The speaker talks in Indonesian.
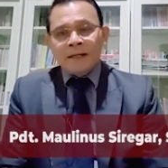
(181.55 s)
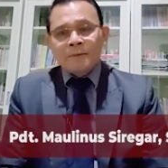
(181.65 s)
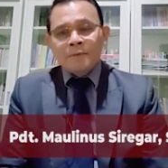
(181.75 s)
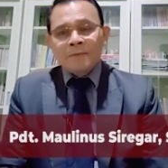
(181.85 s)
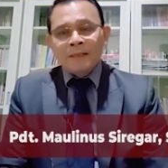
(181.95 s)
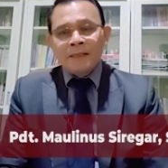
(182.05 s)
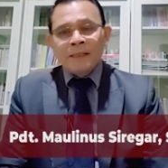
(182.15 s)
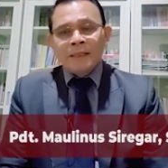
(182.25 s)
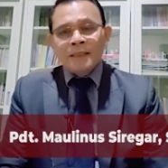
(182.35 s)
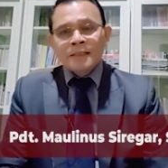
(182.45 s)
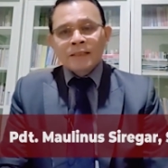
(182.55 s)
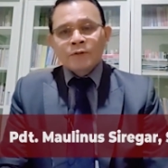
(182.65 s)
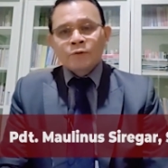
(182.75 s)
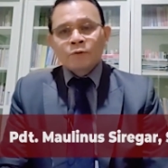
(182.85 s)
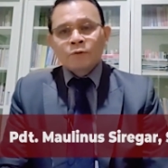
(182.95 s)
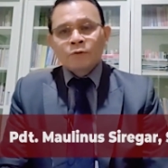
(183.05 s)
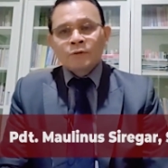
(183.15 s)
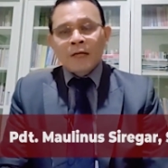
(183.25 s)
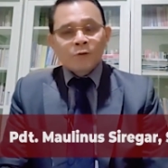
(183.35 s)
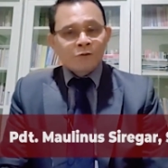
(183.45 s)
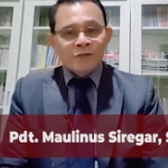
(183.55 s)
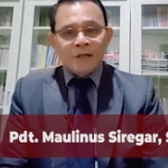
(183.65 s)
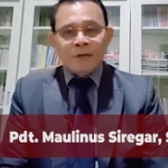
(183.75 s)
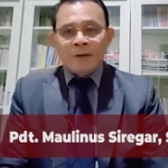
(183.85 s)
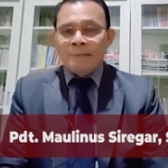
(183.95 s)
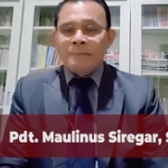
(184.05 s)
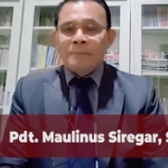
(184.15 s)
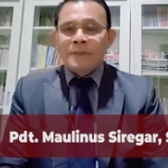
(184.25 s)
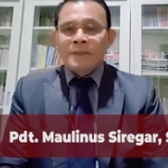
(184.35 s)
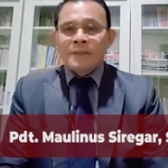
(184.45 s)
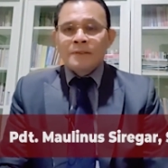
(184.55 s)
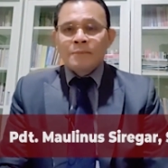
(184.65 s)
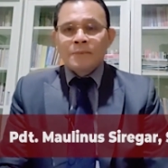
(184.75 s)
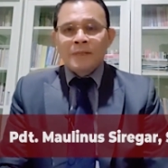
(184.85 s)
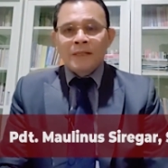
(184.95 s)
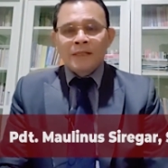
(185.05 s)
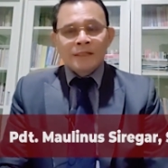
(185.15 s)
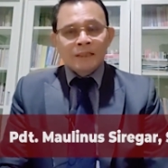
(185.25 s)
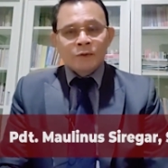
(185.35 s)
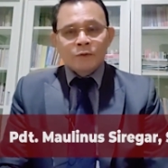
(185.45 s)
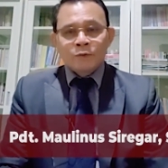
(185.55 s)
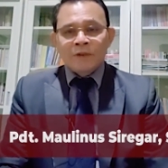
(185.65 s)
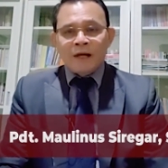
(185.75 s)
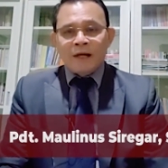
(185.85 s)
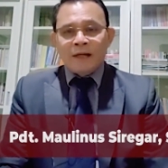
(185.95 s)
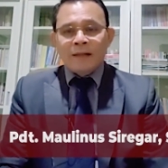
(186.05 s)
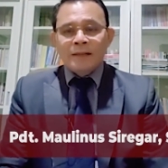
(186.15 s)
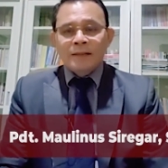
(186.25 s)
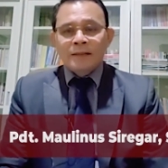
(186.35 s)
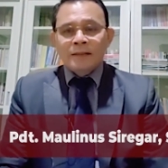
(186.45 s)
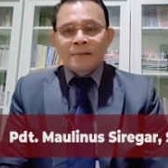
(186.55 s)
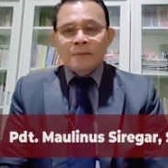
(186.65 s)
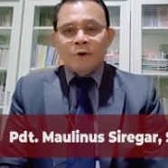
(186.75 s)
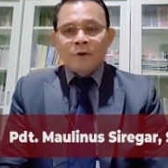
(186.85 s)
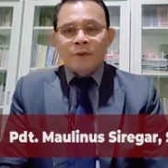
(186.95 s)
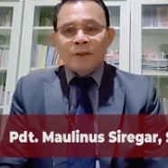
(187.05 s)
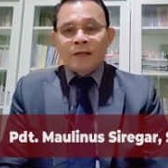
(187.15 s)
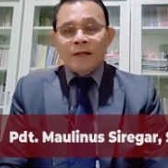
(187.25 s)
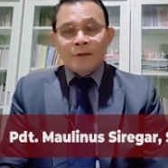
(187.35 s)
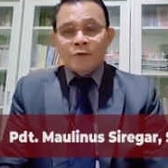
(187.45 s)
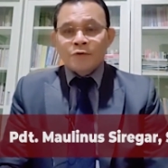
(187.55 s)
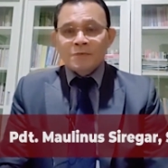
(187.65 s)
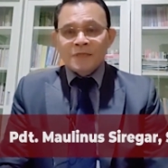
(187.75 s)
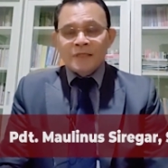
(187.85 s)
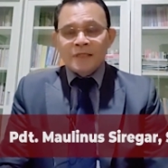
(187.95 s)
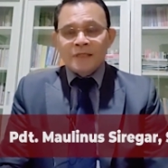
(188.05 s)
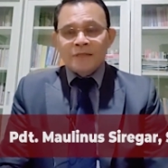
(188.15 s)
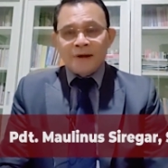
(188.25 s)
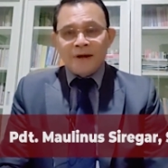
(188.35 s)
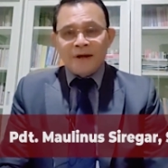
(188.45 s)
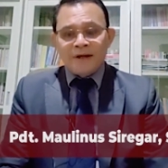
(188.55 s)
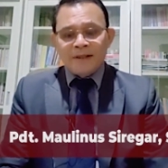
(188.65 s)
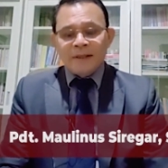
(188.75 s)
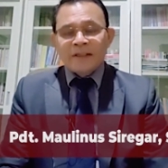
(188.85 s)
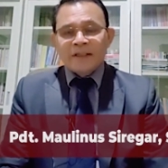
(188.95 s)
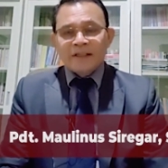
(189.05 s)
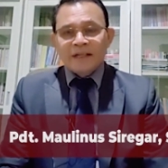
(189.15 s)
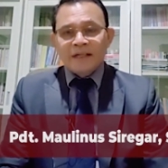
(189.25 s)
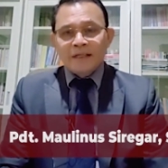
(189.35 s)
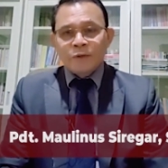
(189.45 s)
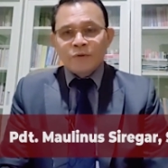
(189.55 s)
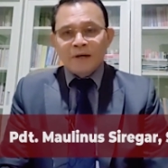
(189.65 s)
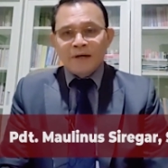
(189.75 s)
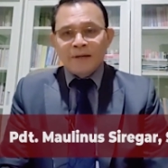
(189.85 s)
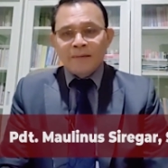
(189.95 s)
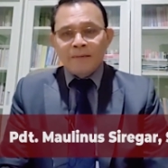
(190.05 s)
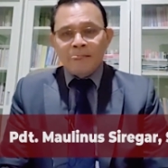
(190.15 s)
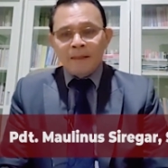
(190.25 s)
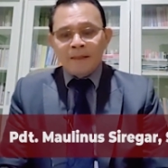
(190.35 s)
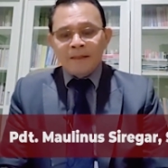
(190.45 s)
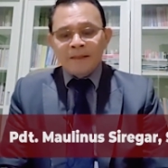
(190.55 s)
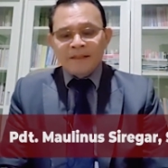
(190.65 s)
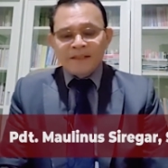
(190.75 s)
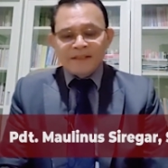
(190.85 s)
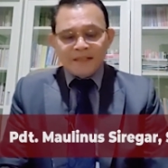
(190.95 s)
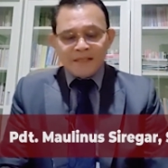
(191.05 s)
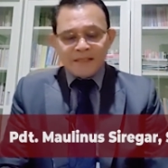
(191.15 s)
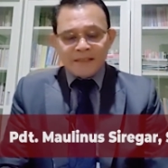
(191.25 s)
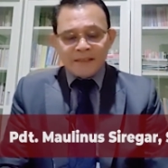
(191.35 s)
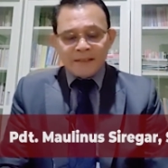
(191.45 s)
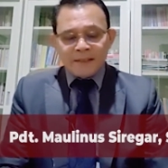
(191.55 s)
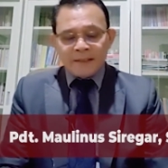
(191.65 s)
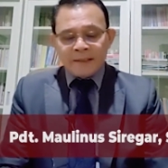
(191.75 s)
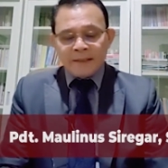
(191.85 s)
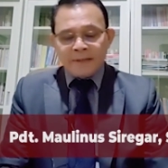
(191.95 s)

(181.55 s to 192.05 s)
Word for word: memiliki satu tanggung jawab, memiliki satu utang bahwa kita harus menjadi terang di tengah-tengah lingkungan, di tengah-tengah sekitar kita.